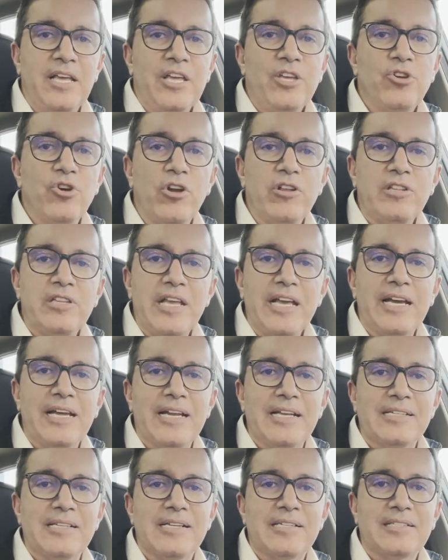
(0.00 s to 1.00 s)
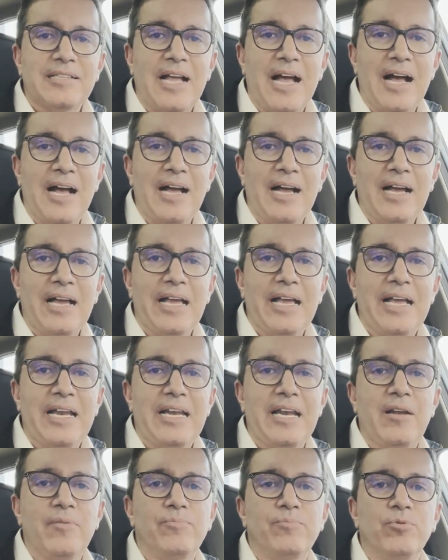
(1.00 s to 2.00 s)
Y hoy Tigres está
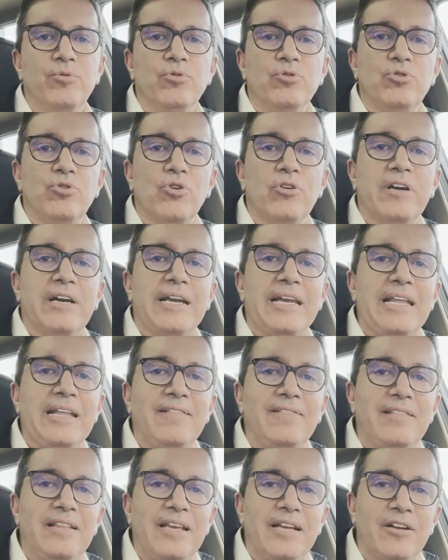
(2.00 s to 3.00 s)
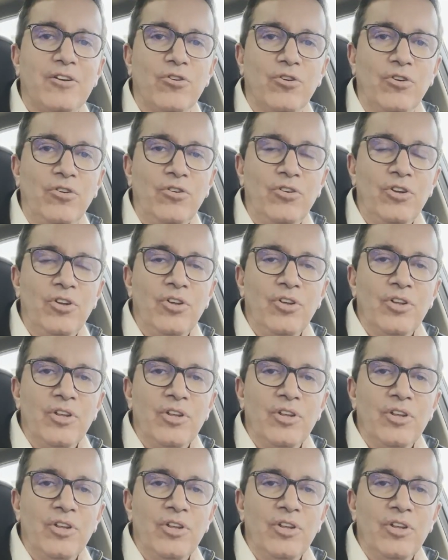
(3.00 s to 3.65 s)
en el punto crítico